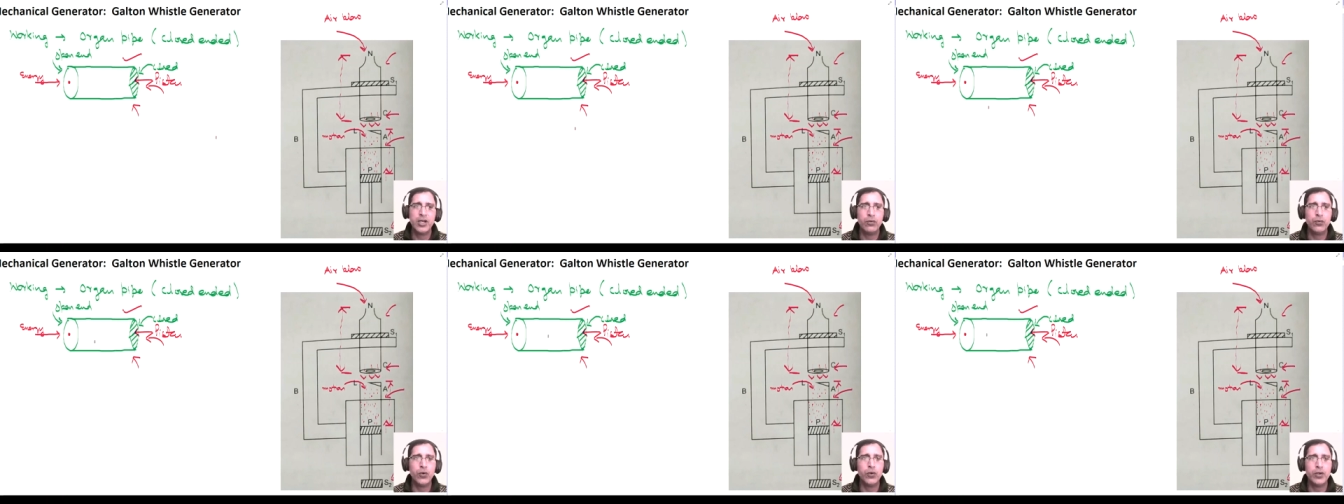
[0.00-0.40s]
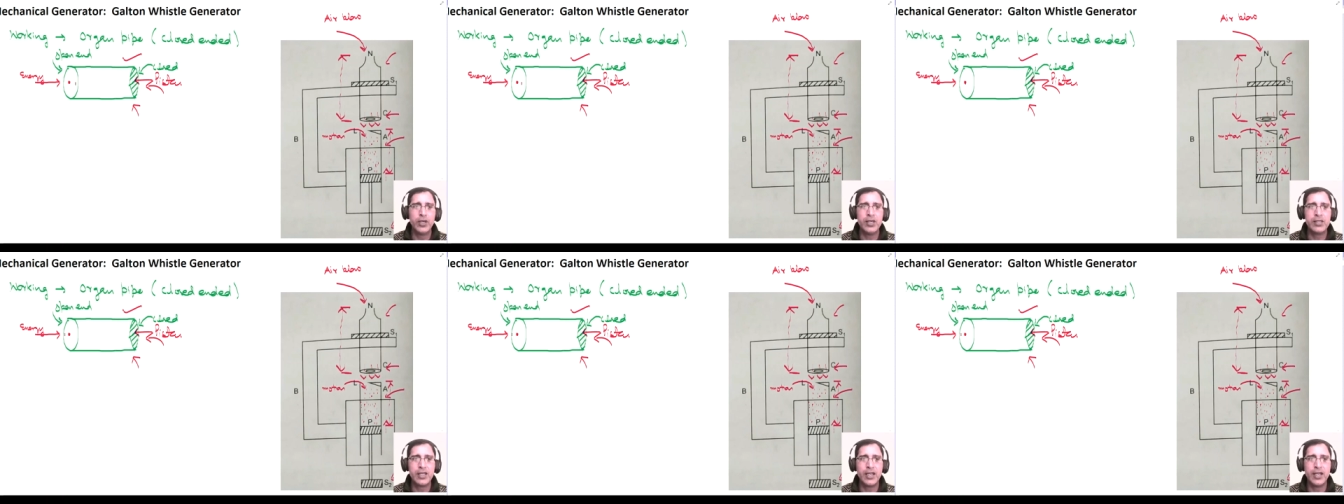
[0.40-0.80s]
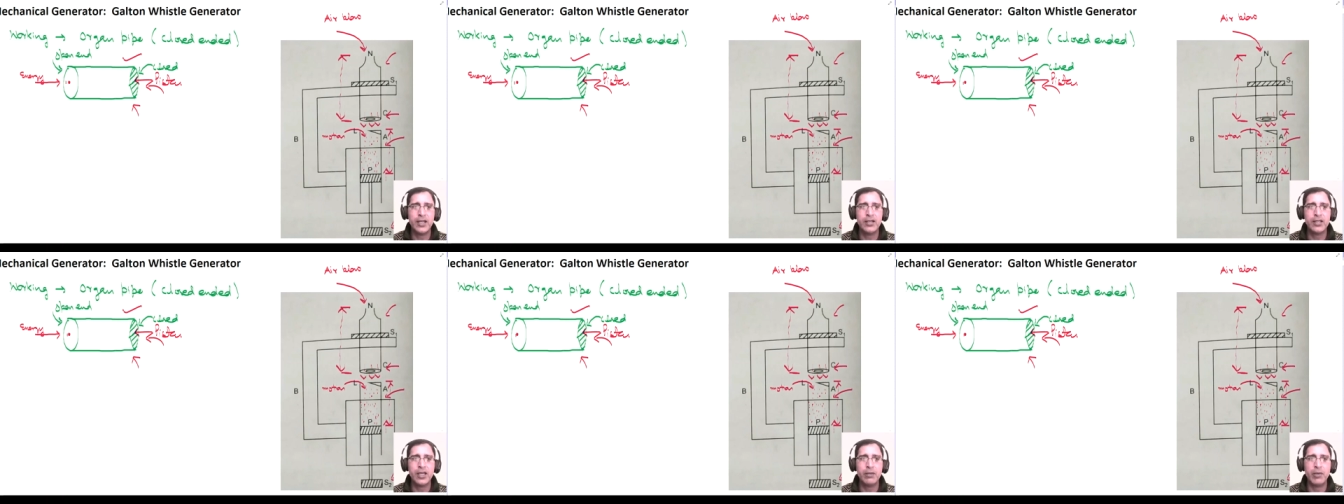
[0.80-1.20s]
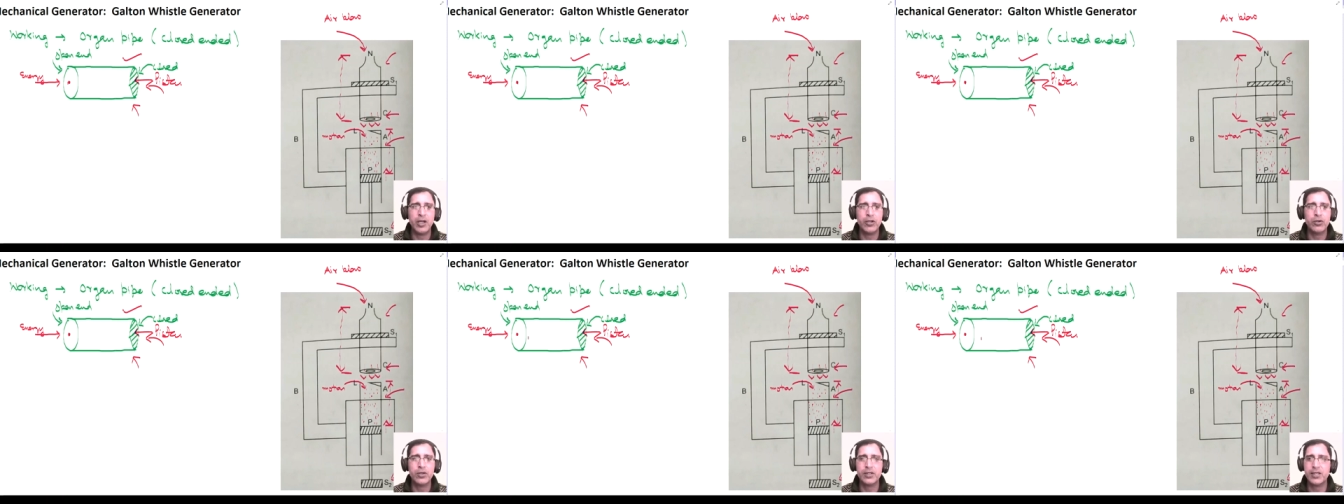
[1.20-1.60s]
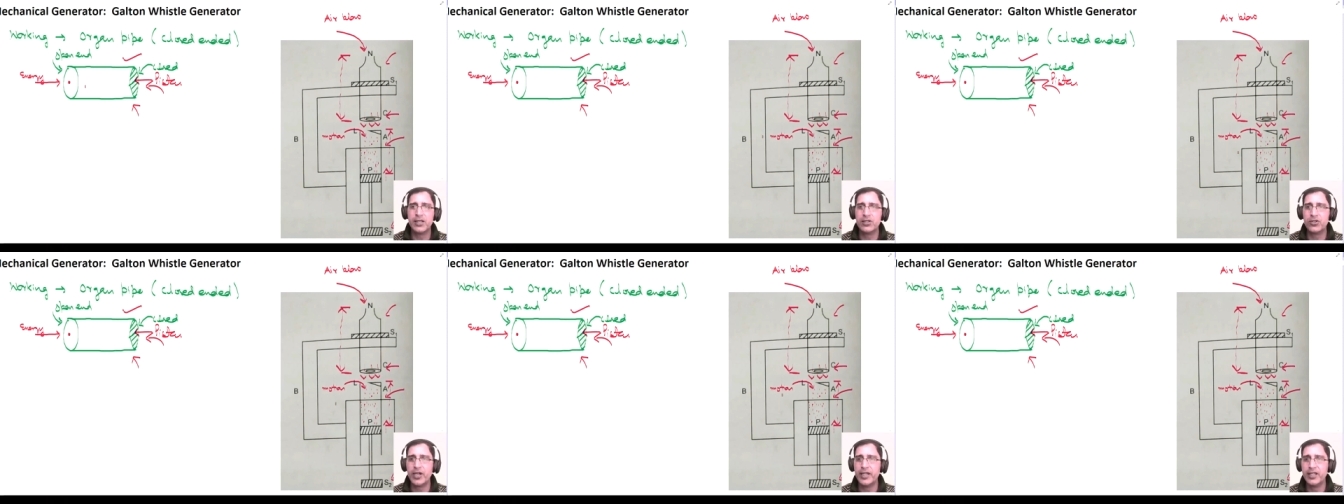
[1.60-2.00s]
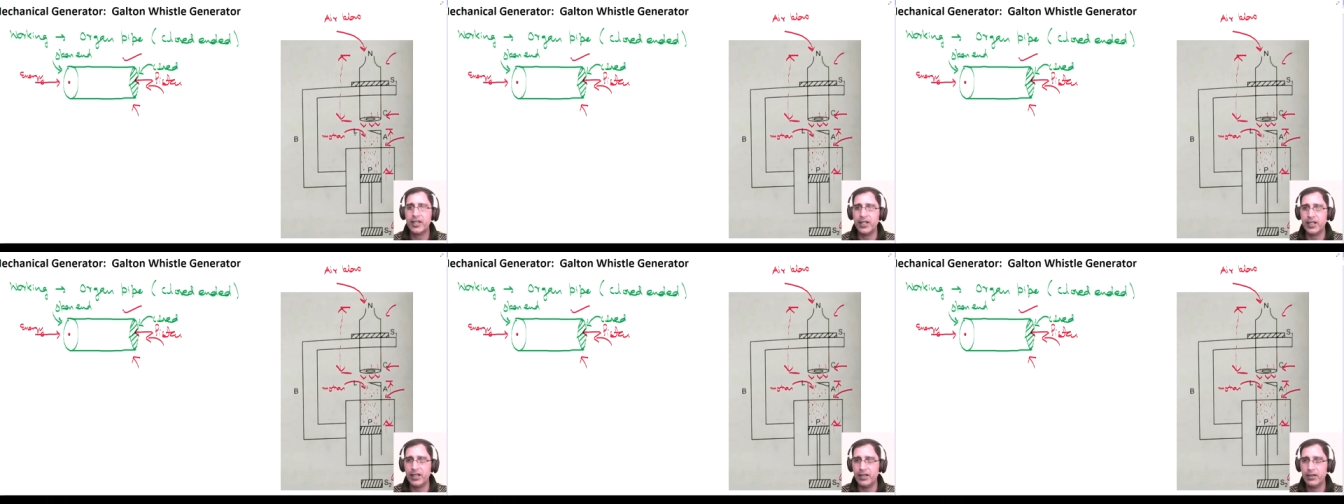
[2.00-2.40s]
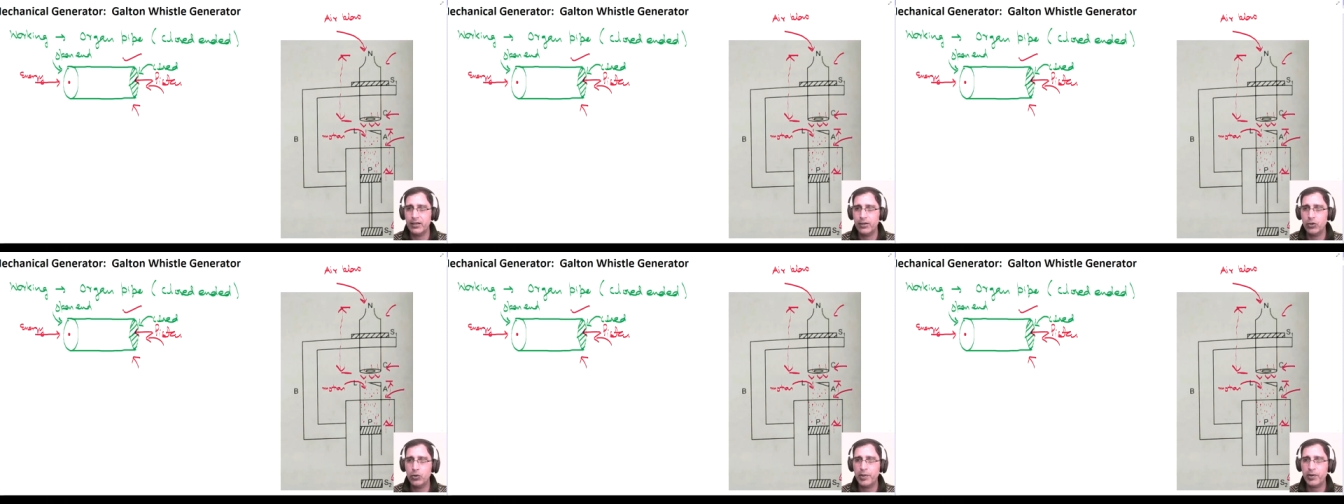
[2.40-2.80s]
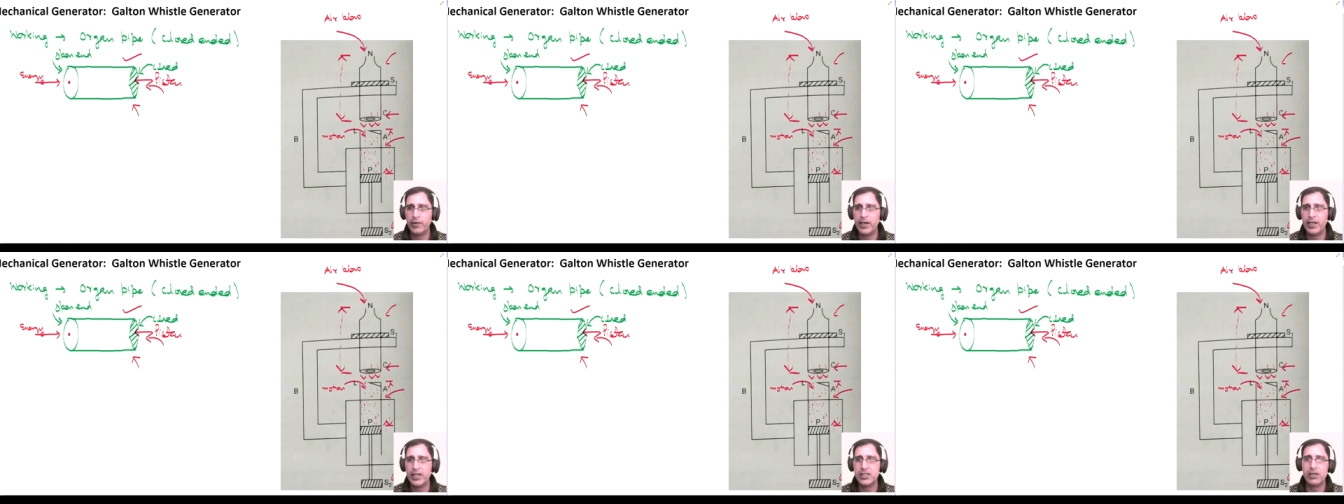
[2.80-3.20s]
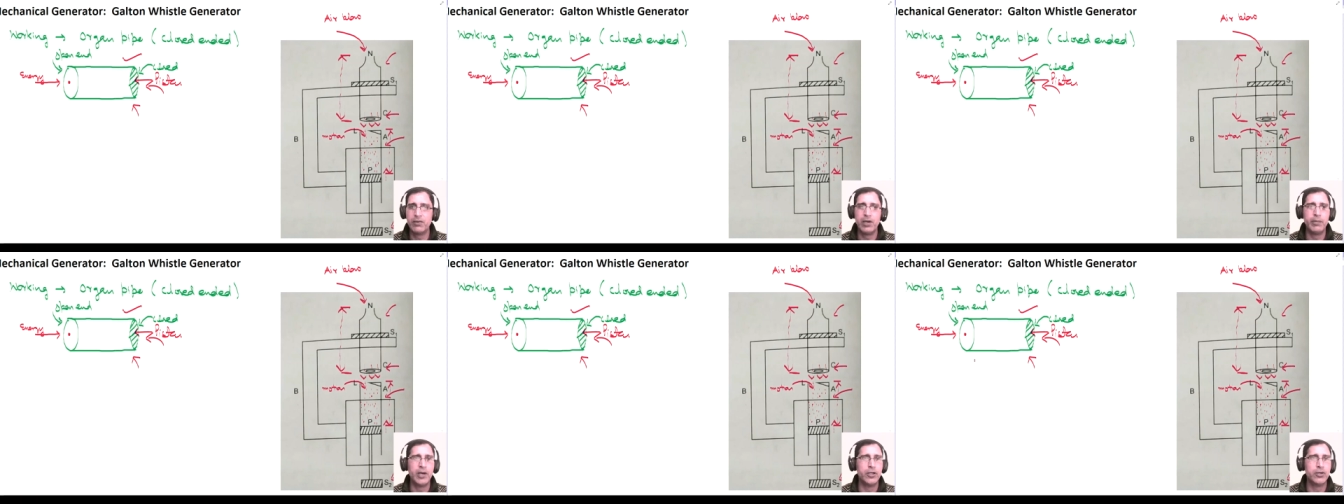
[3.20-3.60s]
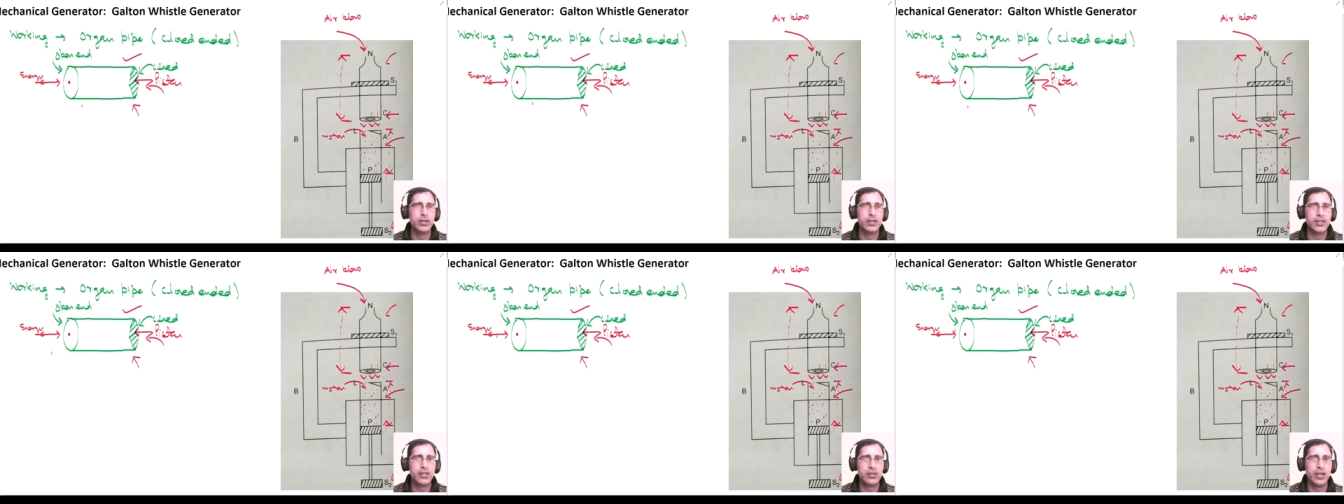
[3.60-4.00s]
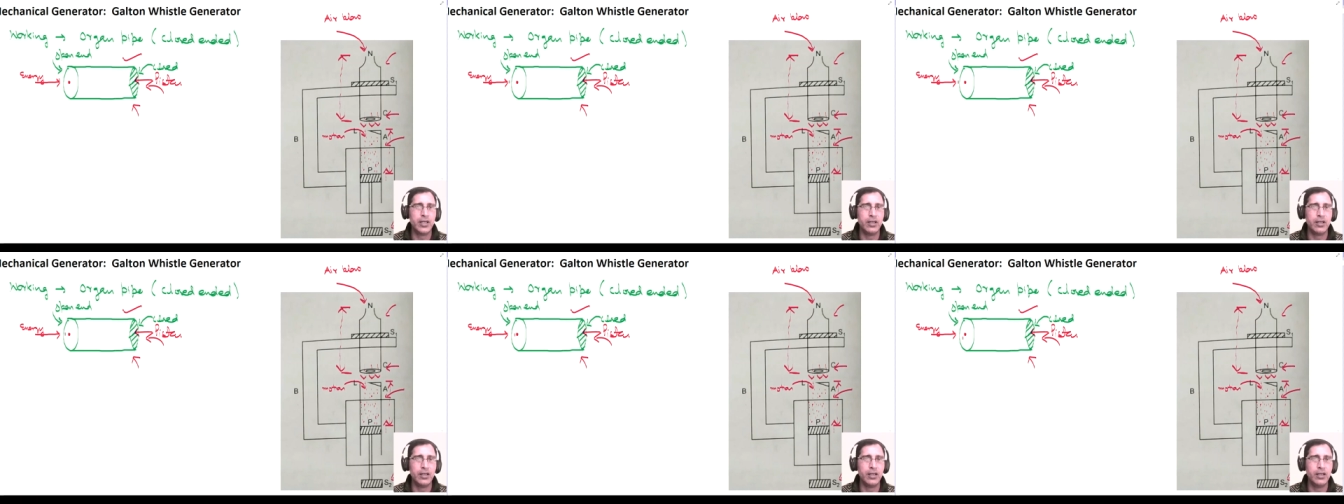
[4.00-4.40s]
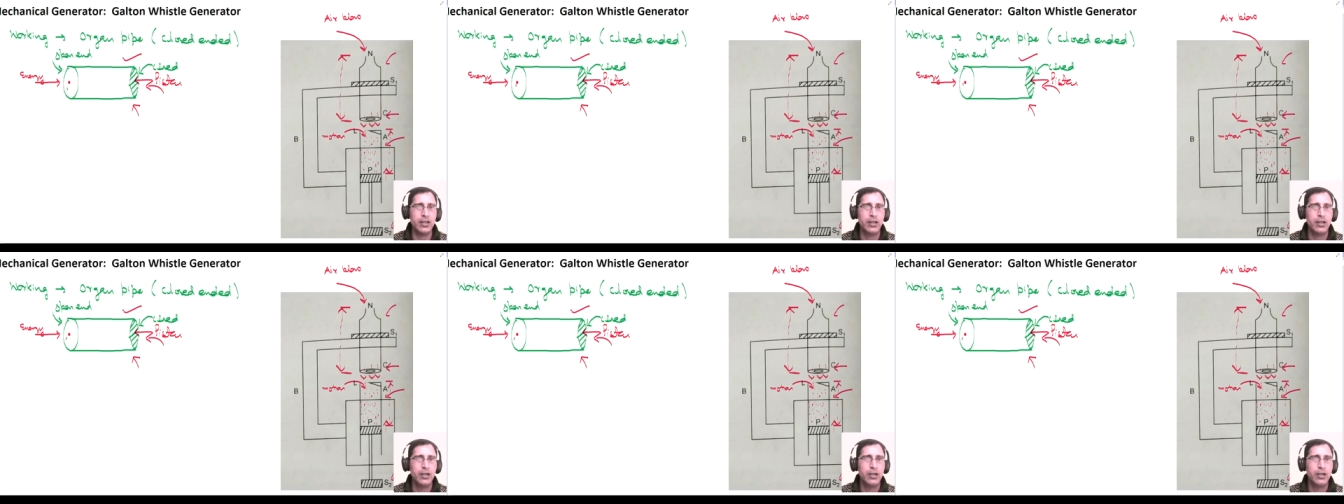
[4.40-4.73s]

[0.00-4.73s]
जब वो इस एंड के मालिक्यूल के साथ स्ट्राइक करेंगे ऊपर वाले हिस्से वाले मालिक्यूल के साथ स्ट्राइक करेंगे